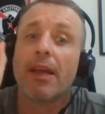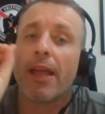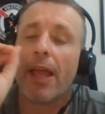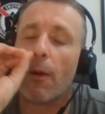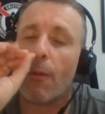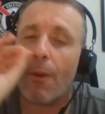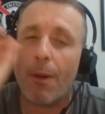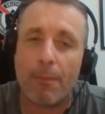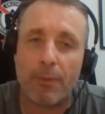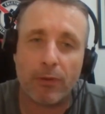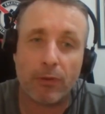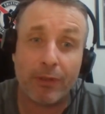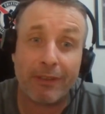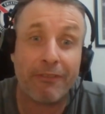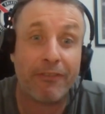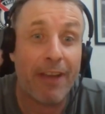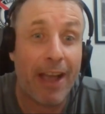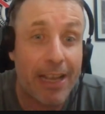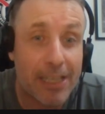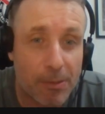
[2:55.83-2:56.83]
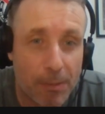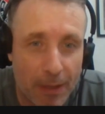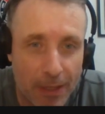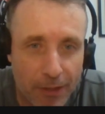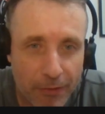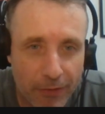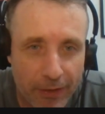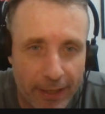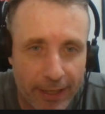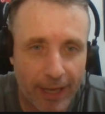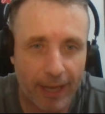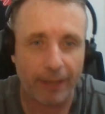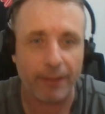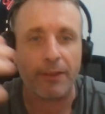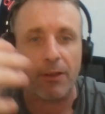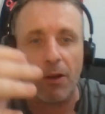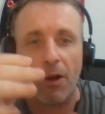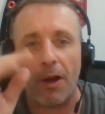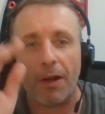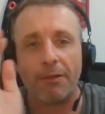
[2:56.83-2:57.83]
É um absurdo, em véspera de feriado.
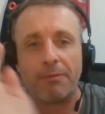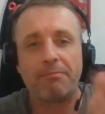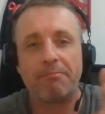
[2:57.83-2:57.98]
Então, ó,